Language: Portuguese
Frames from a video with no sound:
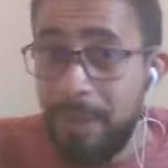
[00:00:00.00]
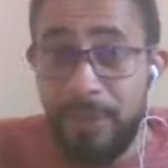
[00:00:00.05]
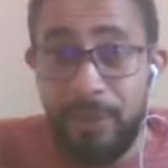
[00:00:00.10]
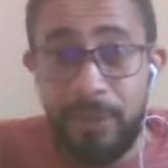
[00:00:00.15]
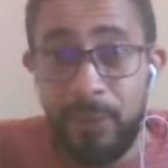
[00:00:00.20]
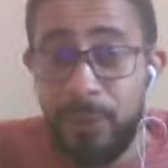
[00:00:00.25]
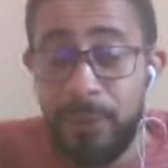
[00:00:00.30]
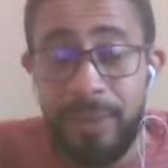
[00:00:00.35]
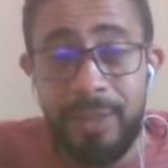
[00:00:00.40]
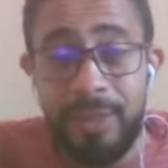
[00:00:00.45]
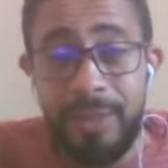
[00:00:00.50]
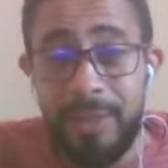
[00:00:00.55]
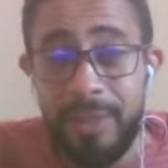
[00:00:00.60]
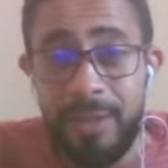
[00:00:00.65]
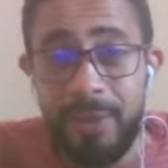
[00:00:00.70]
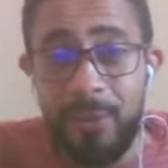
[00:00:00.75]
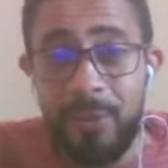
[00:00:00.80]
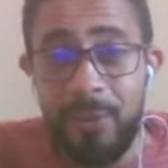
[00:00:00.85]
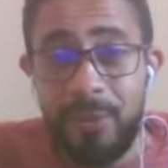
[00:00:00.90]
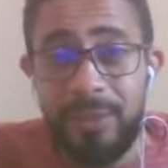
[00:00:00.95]
Mas eu vi que
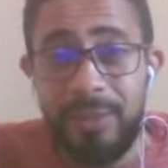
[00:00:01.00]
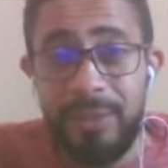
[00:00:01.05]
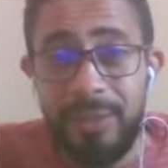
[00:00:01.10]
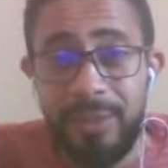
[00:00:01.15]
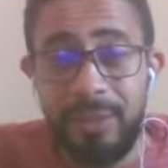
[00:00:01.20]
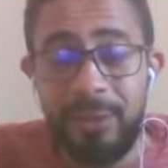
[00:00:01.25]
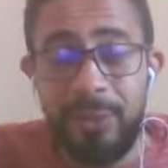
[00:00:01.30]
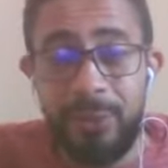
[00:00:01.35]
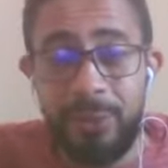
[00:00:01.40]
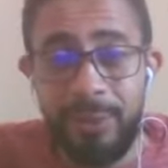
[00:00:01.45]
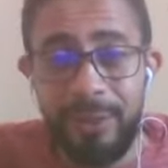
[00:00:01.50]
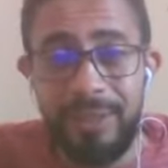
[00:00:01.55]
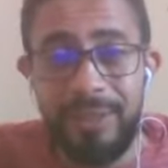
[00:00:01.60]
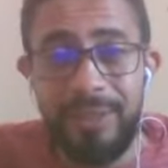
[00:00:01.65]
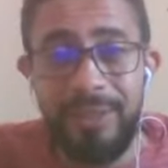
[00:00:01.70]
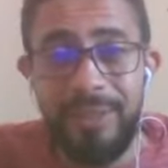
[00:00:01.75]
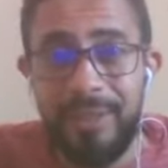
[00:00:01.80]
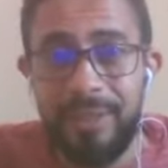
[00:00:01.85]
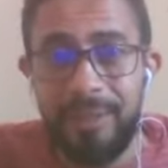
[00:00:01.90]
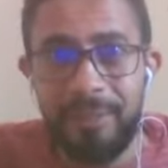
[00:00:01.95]
não, você
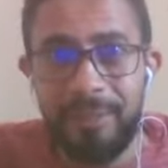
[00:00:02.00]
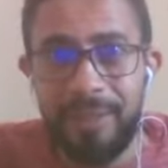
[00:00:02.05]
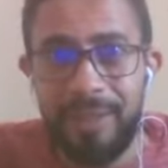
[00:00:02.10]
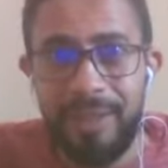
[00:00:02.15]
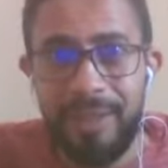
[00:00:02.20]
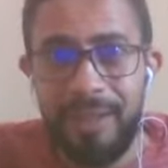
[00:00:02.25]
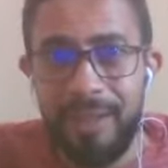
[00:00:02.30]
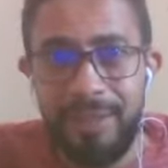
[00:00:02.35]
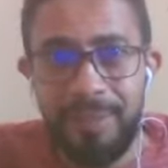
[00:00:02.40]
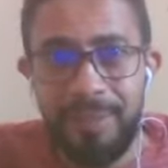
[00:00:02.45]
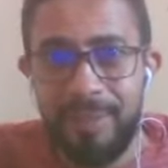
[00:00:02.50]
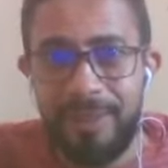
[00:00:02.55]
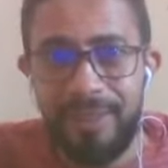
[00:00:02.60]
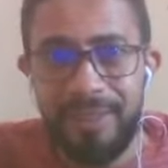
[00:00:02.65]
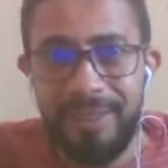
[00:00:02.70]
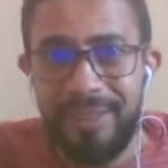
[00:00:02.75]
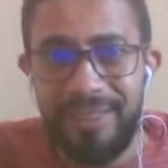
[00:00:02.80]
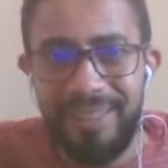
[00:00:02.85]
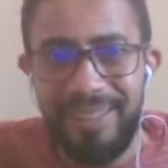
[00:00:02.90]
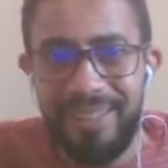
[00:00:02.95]
trouxe,
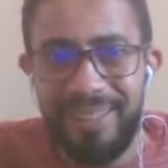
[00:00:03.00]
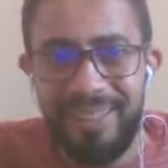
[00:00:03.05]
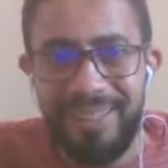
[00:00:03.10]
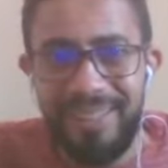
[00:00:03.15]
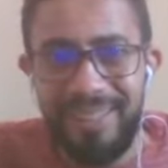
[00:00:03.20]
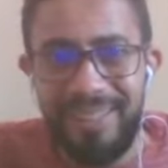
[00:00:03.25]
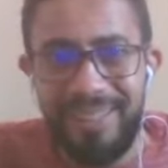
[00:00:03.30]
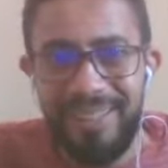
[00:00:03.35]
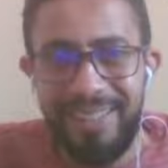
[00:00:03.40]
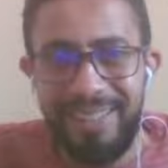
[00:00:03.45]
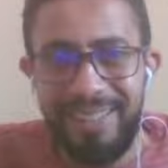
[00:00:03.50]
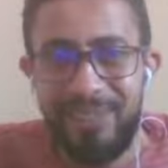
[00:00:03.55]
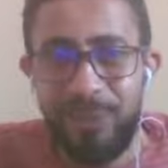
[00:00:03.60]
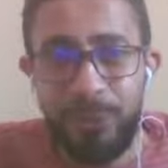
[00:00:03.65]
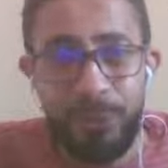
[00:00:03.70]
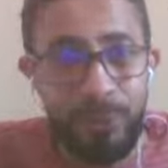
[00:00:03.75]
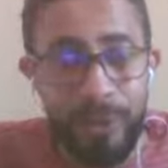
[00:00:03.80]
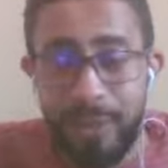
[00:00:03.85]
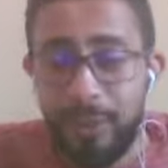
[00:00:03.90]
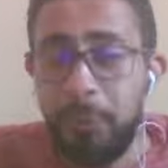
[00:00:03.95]
caramba,
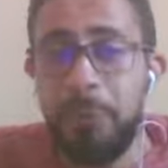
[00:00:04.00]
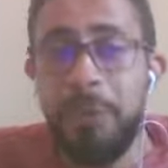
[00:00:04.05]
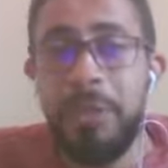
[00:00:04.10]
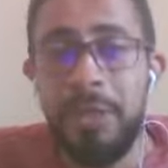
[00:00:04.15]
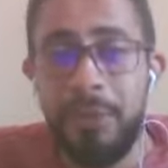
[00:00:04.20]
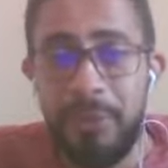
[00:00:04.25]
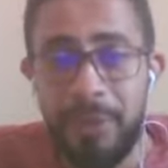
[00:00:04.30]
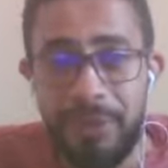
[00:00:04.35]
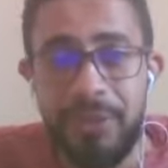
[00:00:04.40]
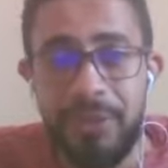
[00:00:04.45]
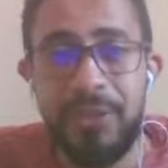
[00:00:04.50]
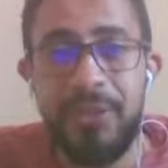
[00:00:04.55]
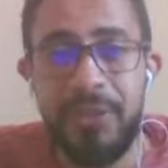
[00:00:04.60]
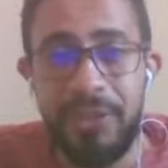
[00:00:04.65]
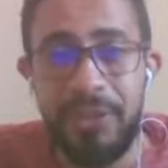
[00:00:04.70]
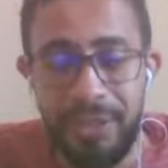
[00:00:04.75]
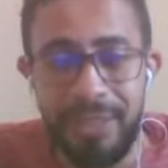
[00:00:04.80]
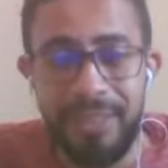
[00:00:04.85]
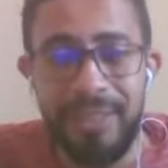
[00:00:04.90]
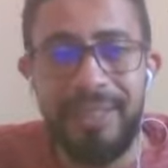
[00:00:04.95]
de fato não
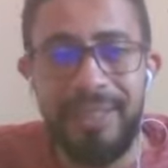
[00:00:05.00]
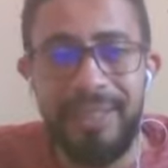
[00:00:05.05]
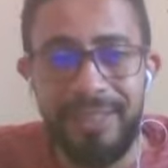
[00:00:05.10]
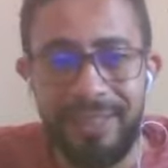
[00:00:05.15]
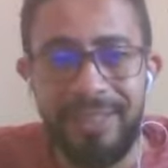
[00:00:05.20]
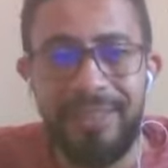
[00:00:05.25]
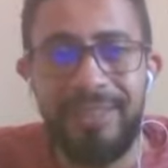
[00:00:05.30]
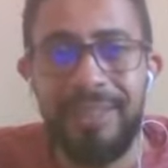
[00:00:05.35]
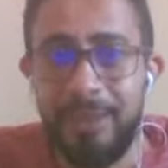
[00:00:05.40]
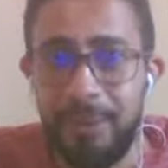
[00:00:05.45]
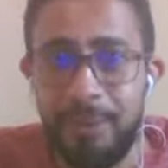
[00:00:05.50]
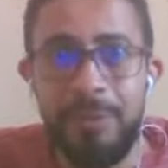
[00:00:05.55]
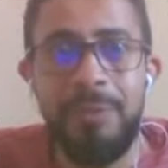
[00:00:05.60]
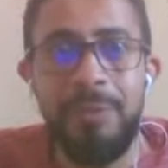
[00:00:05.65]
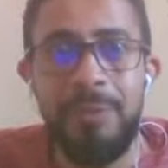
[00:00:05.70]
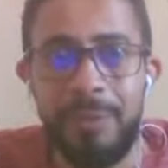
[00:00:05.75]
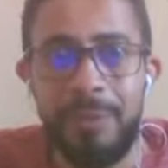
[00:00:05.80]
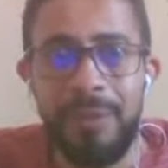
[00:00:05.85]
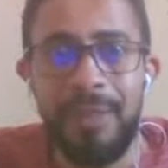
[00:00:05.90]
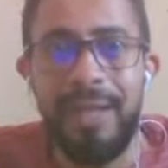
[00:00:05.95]
existia.
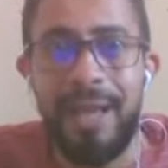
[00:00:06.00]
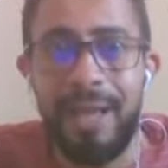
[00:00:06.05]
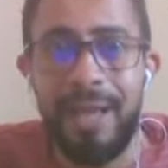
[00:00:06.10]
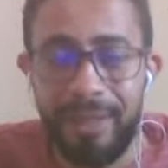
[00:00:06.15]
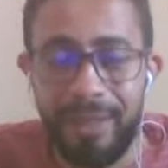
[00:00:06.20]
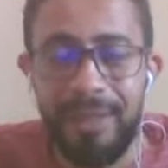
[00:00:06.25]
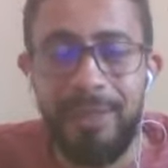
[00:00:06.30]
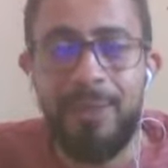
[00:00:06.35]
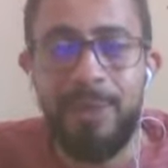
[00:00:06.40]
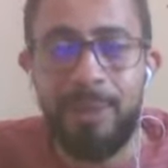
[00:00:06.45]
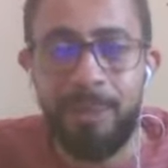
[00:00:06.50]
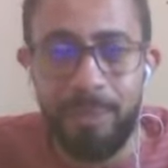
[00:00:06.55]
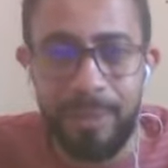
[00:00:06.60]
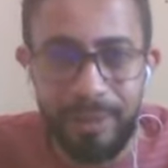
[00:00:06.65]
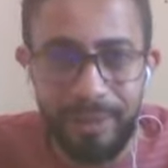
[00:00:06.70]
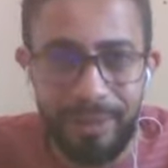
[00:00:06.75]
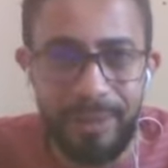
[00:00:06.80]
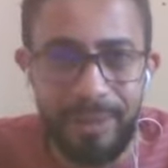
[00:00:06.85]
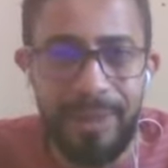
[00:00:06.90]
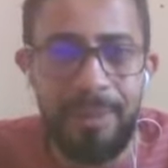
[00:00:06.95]
Então, aquilo que eu
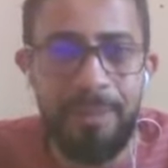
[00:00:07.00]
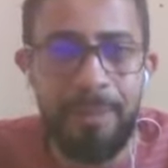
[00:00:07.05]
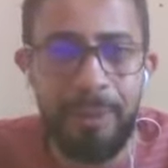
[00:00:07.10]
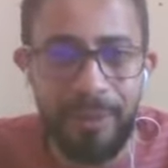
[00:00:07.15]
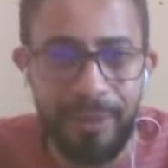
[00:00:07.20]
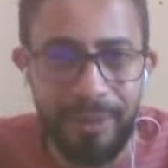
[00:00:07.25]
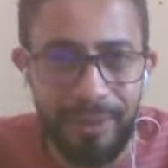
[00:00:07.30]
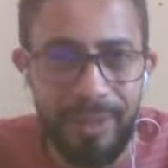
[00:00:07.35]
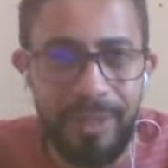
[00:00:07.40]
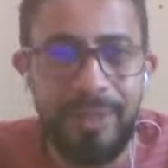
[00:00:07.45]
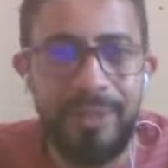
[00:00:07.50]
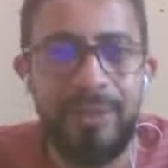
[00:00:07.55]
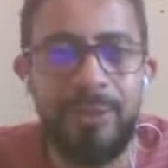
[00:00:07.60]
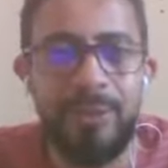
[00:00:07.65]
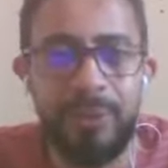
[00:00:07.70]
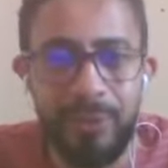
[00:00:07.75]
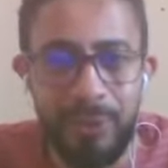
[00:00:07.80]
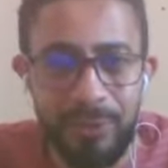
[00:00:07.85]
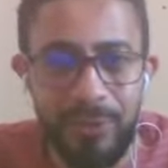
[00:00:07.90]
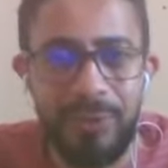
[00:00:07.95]
pensei
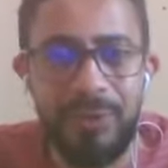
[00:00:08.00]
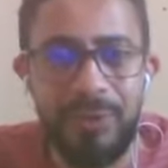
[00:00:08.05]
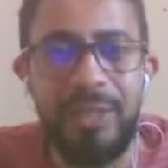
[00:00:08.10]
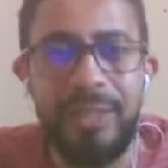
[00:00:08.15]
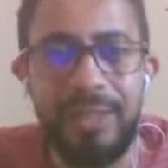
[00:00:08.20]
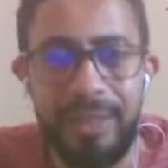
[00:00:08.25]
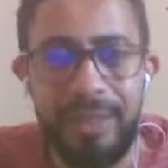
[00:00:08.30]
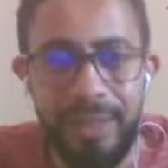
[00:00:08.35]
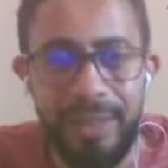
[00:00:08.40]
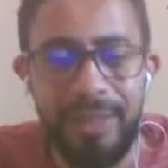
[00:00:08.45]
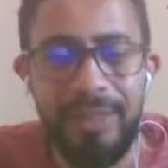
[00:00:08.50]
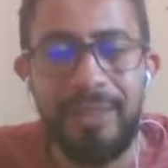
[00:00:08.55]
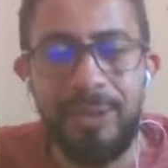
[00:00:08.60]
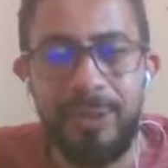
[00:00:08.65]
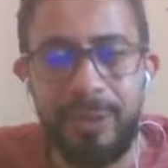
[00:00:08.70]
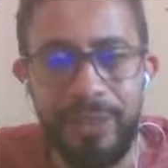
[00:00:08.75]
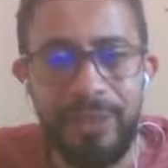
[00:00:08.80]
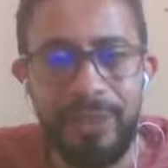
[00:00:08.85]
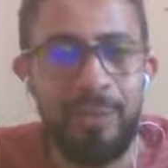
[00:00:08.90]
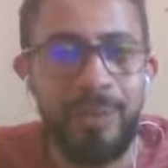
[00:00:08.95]
procede. Os dentais
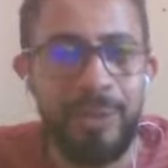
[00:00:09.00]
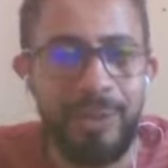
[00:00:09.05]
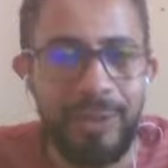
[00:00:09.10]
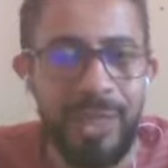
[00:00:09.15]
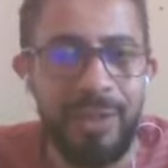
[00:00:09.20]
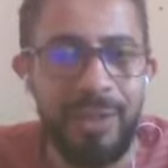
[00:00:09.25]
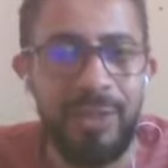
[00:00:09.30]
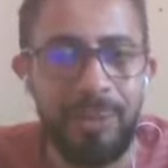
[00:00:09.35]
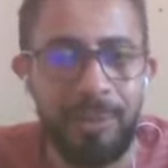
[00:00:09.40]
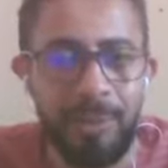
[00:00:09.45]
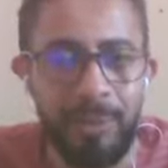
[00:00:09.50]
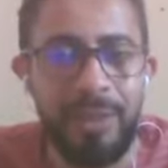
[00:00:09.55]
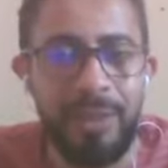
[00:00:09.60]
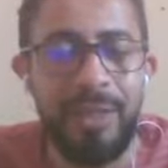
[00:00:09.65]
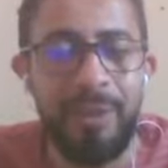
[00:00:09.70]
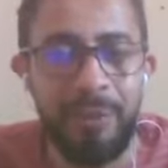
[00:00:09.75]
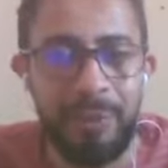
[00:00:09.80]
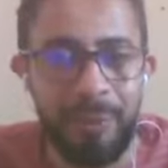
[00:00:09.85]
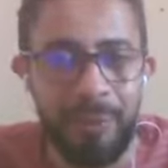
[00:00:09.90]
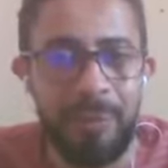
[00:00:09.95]
são os responsáveis por
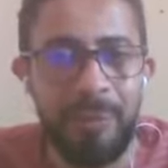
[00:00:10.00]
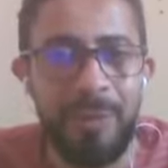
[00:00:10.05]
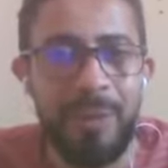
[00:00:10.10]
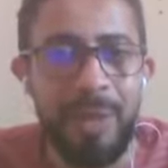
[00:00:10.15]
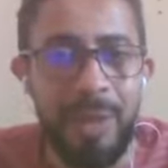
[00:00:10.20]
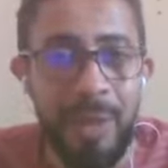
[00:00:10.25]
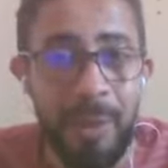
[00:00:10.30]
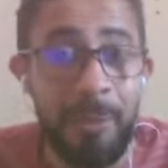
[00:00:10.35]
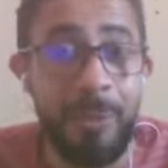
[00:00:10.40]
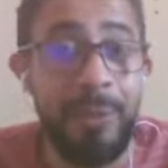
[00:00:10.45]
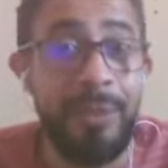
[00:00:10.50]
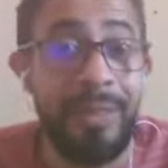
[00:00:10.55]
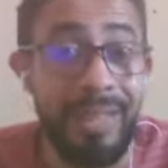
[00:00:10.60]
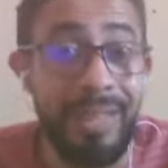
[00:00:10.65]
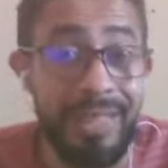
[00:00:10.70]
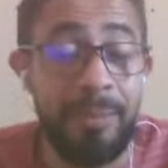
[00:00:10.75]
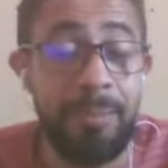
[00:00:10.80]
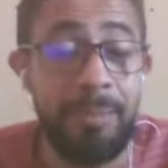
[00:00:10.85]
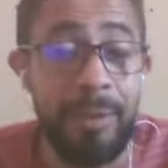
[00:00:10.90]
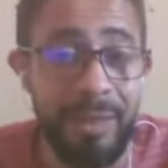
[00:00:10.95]
tal, por
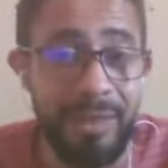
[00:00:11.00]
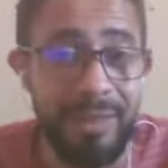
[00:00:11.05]
tais.